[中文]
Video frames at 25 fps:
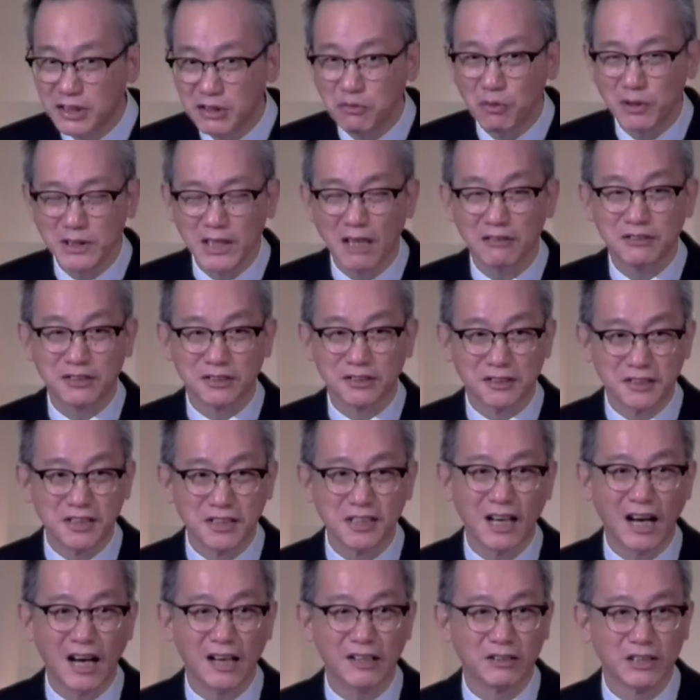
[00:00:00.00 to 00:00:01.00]
好，经文要仔
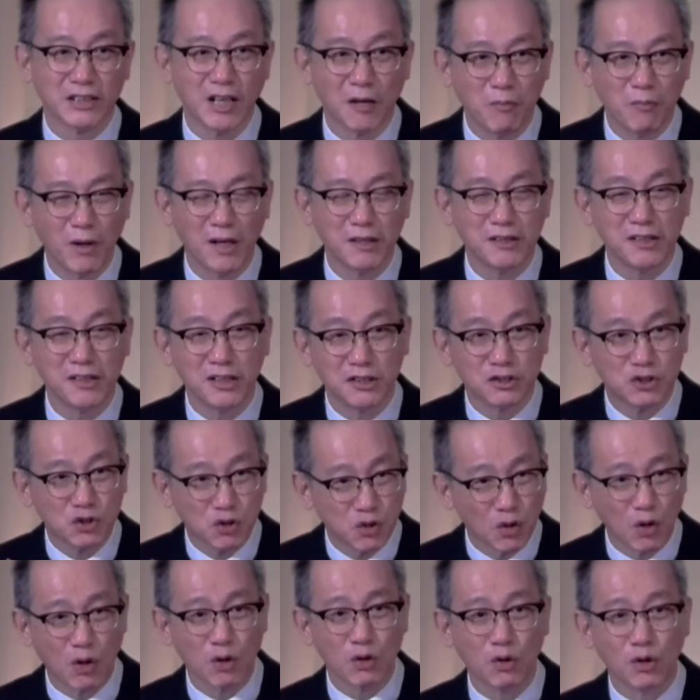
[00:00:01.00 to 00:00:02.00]
细看哦，要不然你
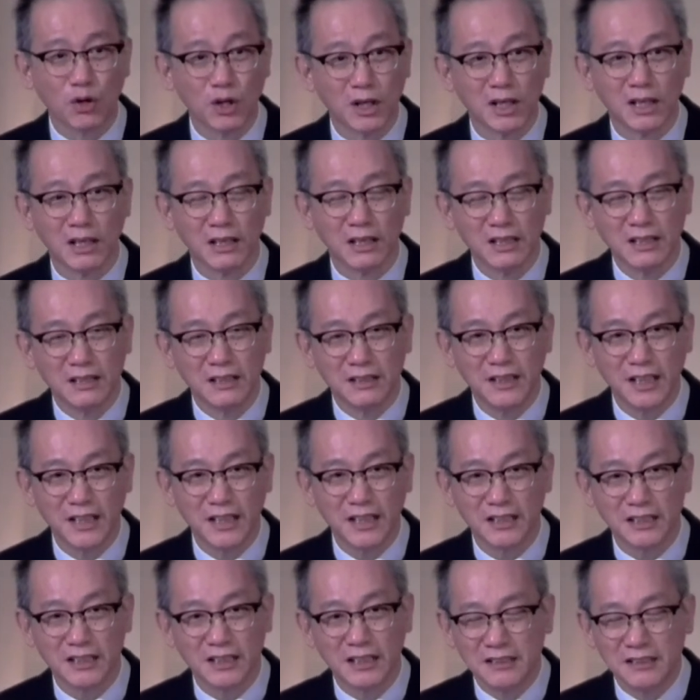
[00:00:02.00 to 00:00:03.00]
错过了
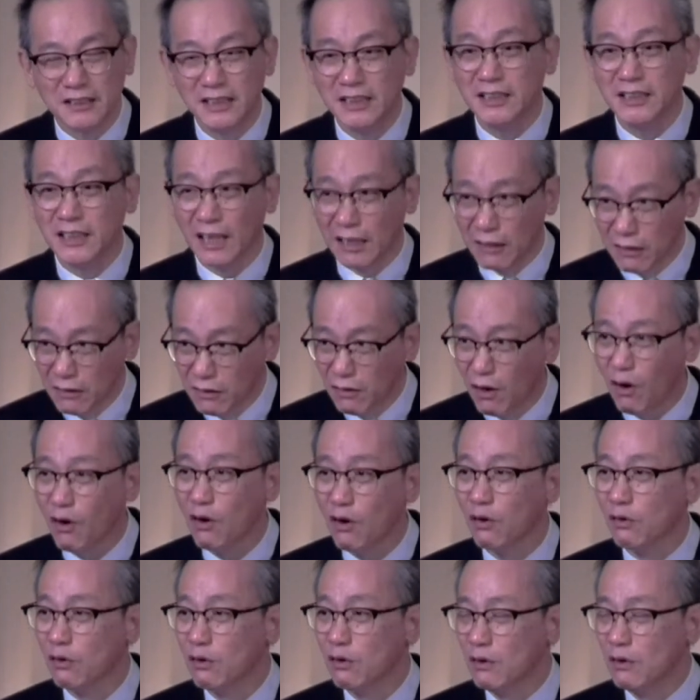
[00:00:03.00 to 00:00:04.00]
那个你能
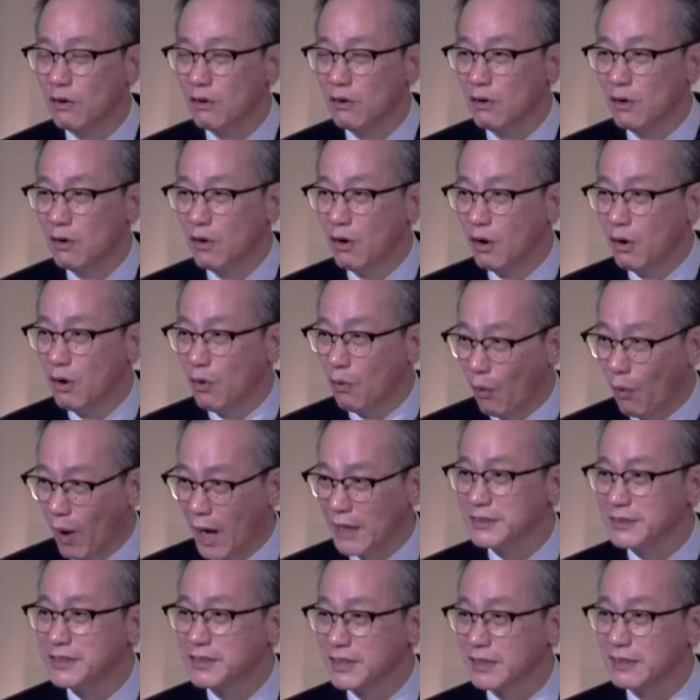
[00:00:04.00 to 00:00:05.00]
够
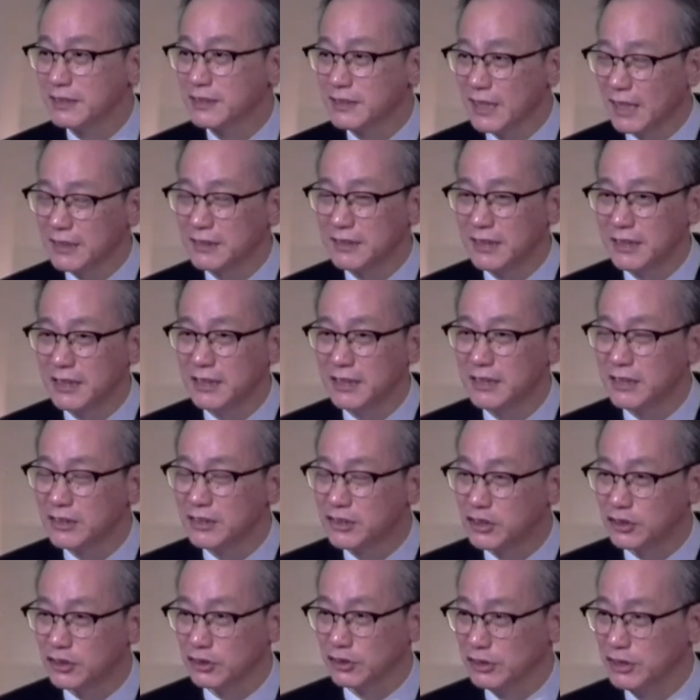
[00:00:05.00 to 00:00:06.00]
完成上帝
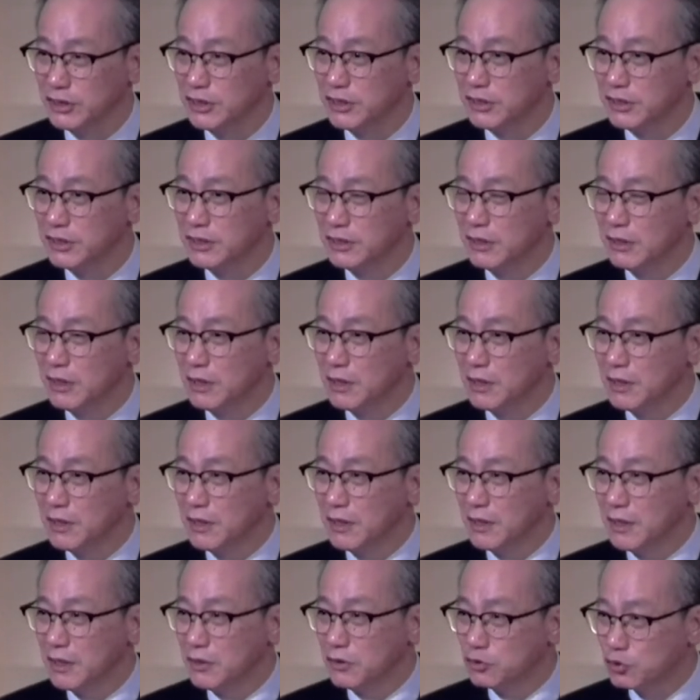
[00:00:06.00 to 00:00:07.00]
的旨意、
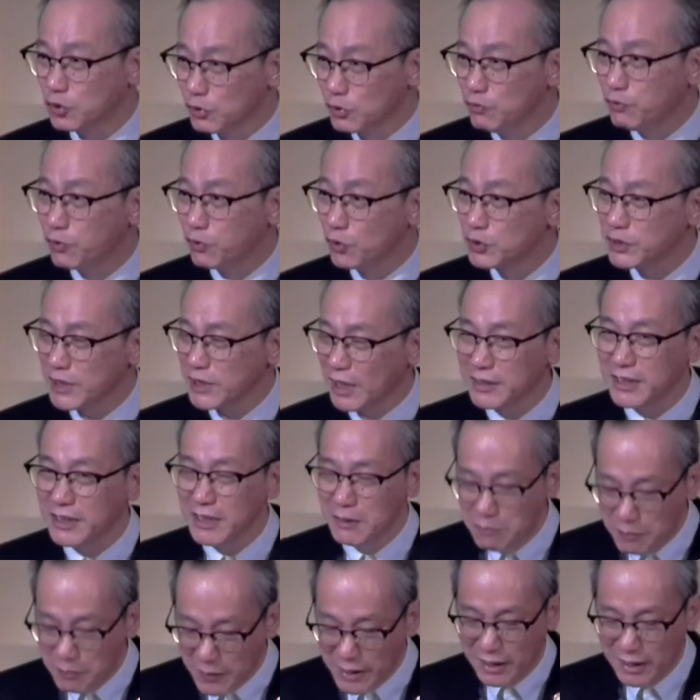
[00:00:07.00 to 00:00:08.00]
顺服
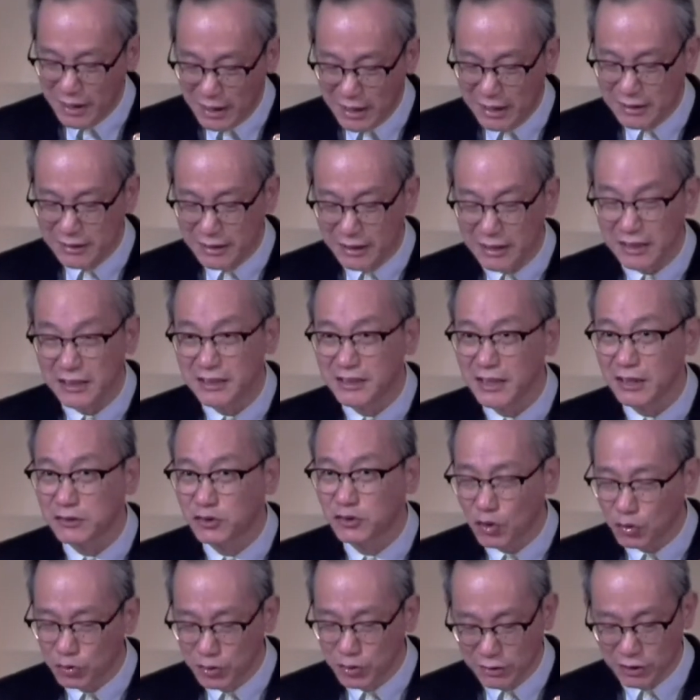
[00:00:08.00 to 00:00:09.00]
上帝命令的一
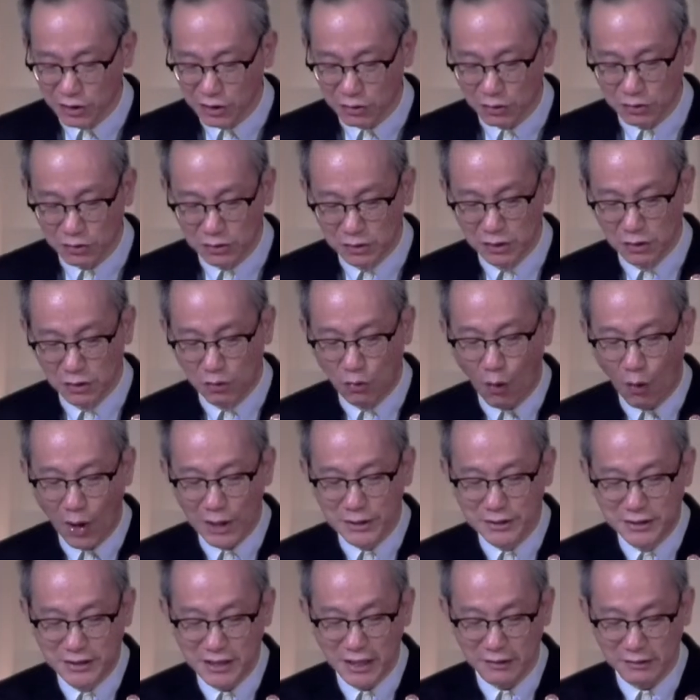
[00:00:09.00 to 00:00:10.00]
些重要的
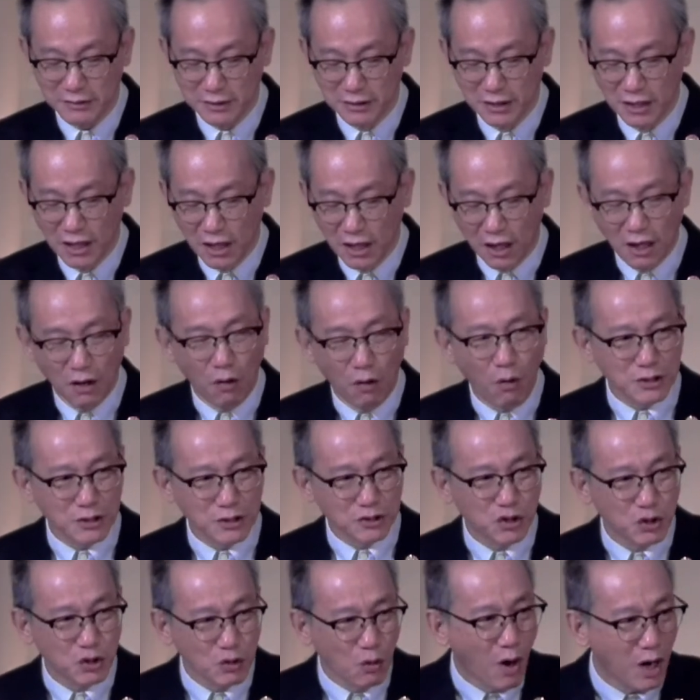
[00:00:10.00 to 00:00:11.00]
关键。
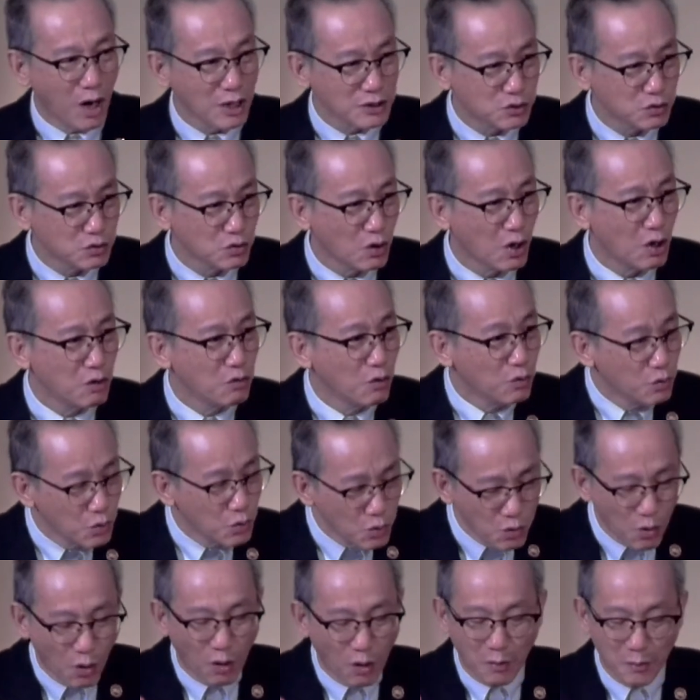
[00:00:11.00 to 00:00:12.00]
换句话说，
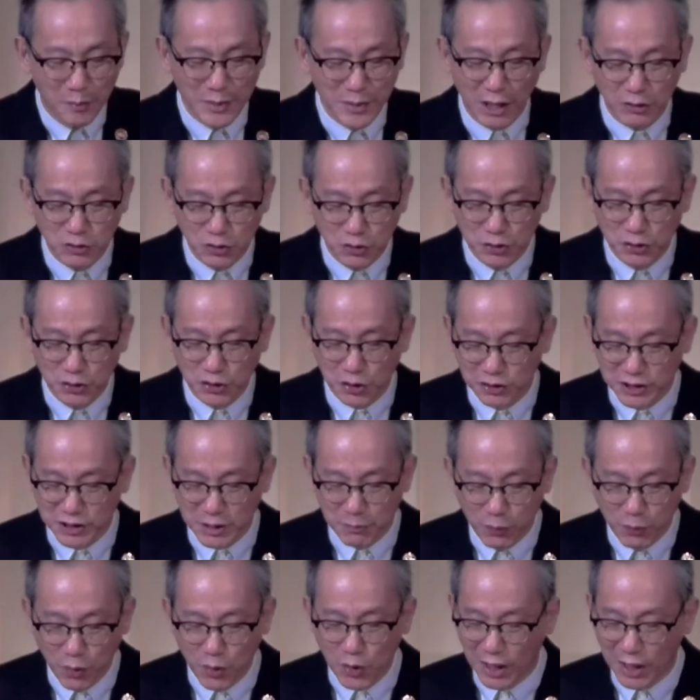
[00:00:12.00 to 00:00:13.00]
如果我们要遵
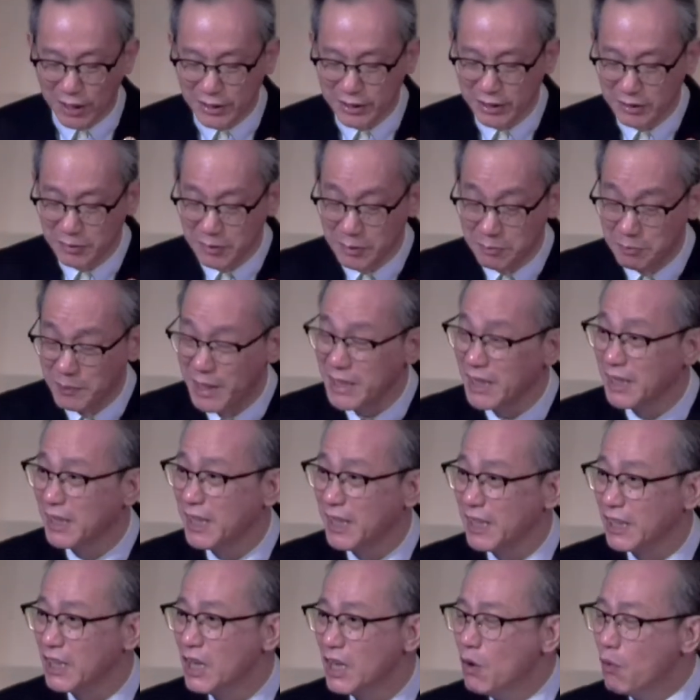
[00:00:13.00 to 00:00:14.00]
守这不可能的
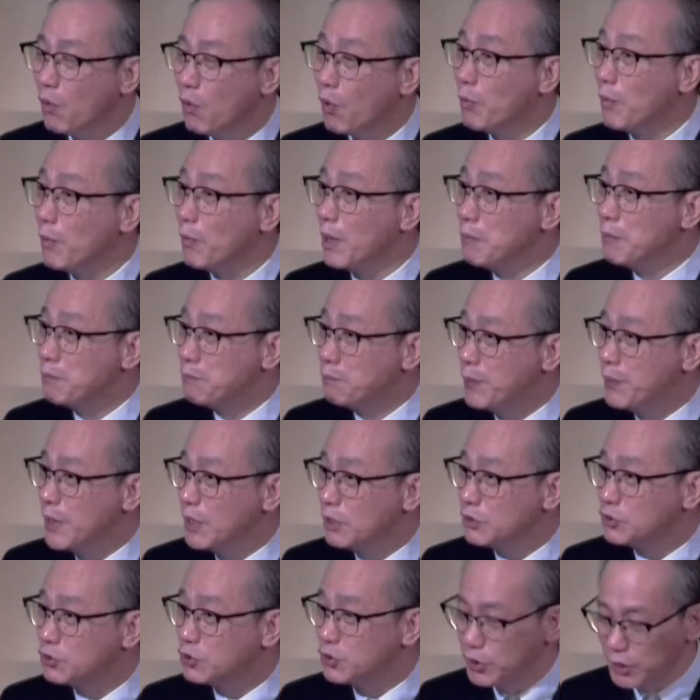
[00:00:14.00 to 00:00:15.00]
命令，我们
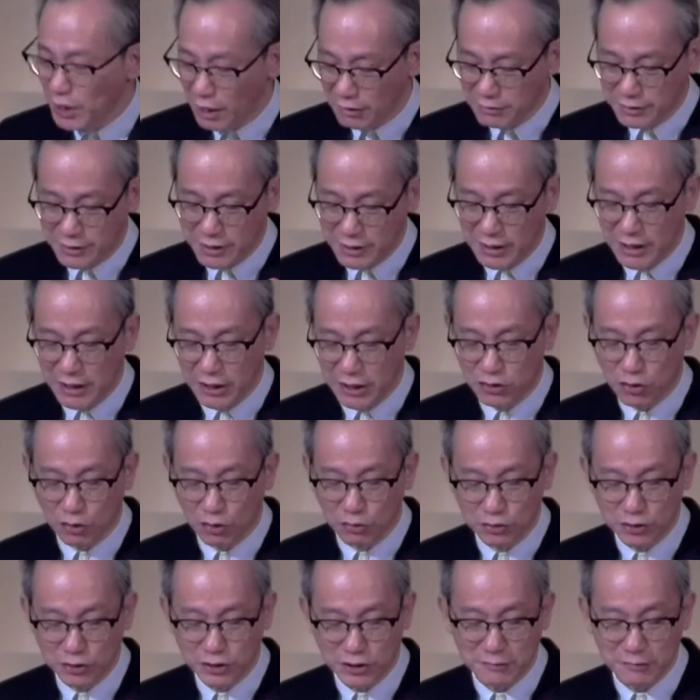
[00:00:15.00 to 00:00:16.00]
必须要经历
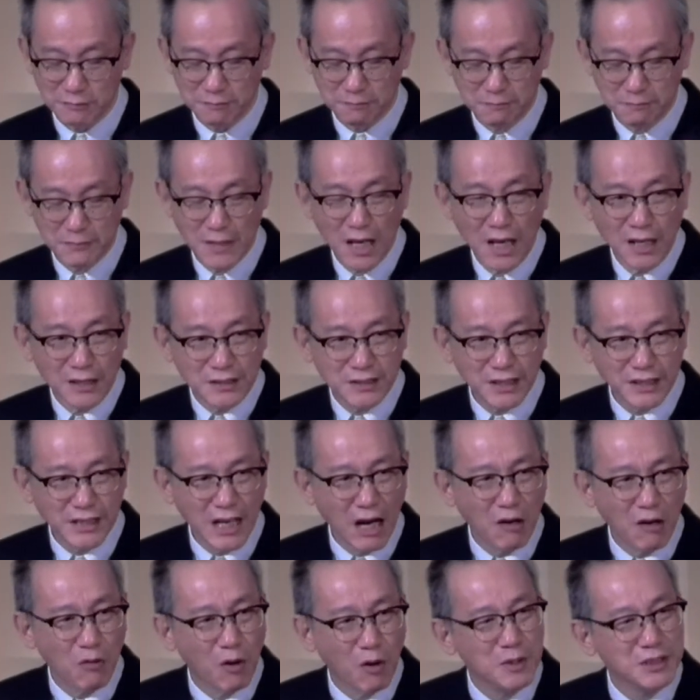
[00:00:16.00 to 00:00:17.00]
重生，
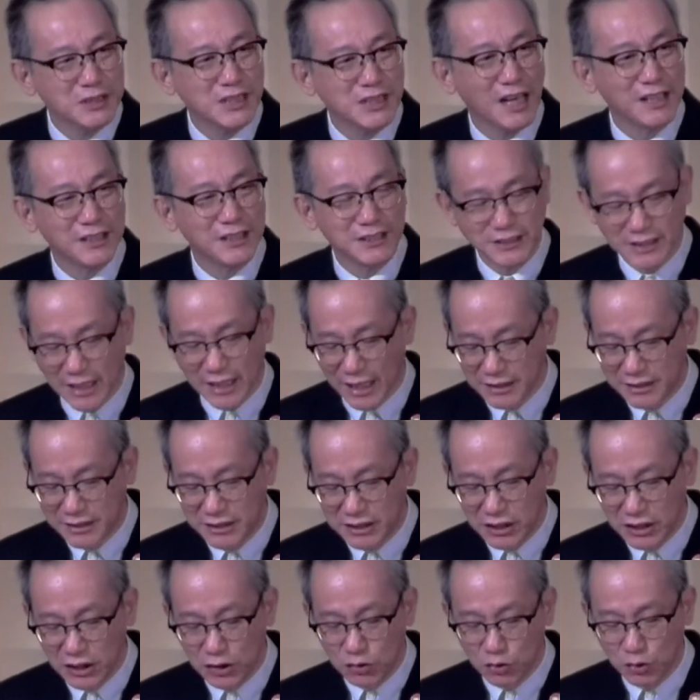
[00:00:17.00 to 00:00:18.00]
这样我们才能
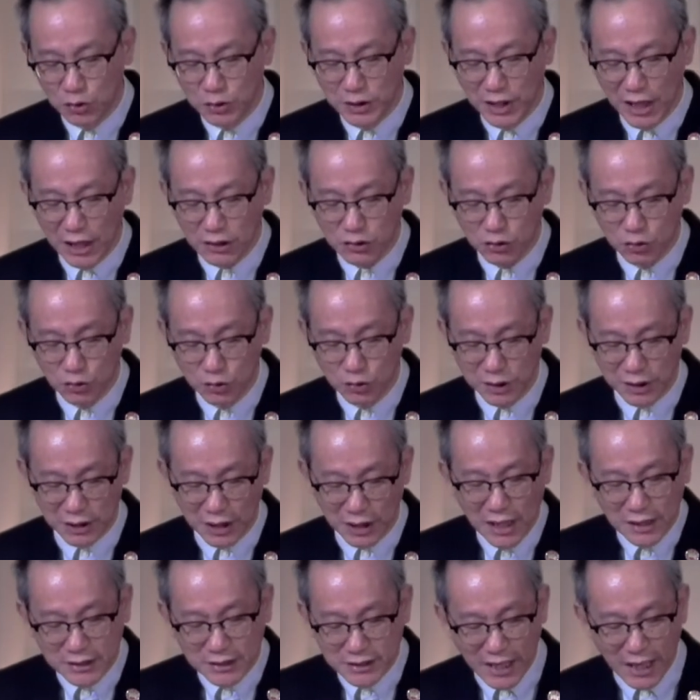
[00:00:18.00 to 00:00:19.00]
在基督耶稣
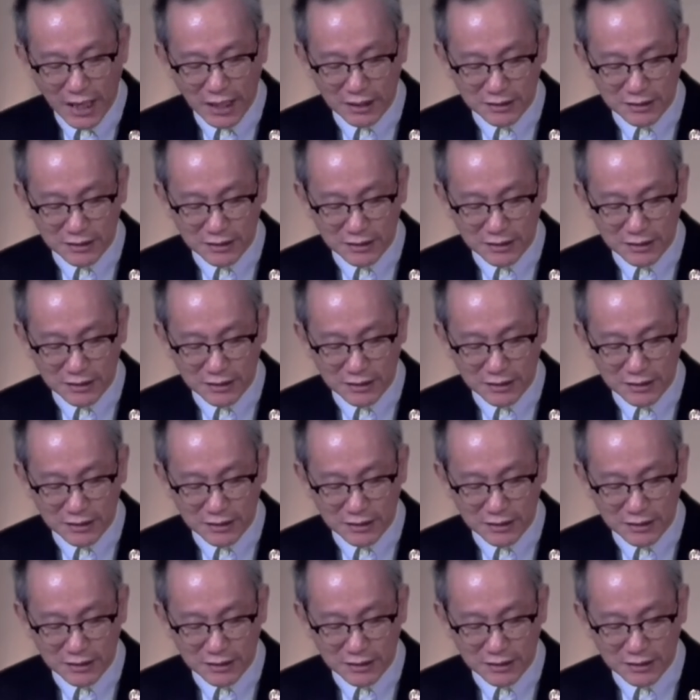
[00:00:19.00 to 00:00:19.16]
里，